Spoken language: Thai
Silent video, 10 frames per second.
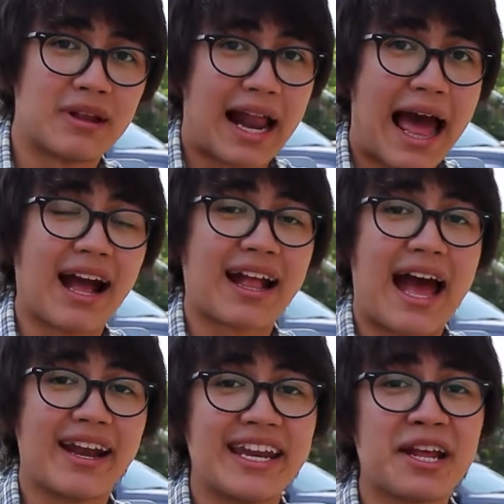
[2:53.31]
กลางอา
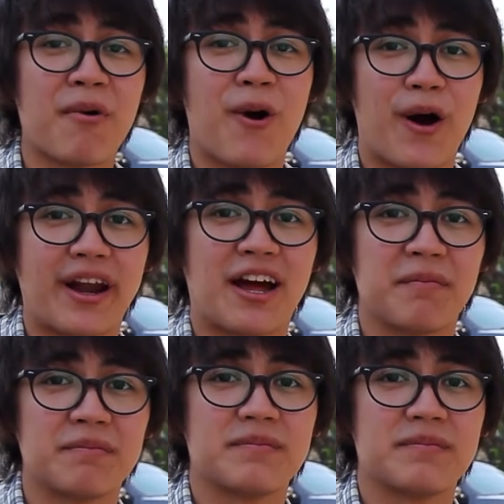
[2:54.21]
กาศได้นิ่งพอนะครับ